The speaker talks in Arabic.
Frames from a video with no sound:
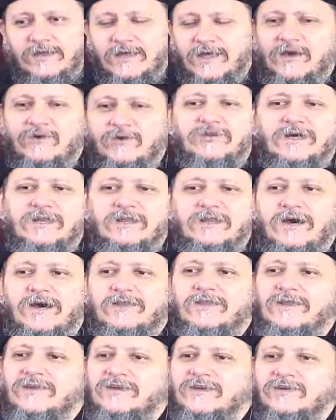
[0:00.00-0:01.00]
او ده
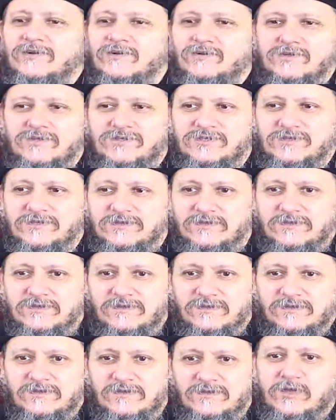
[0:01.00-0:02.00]
ده الايروس
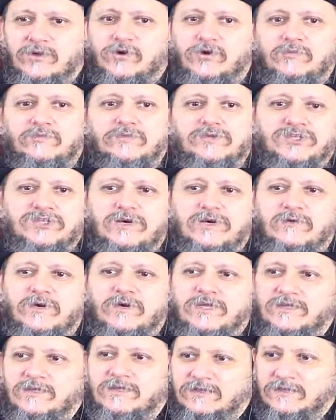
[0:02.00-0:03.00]
ده الحب الشهواني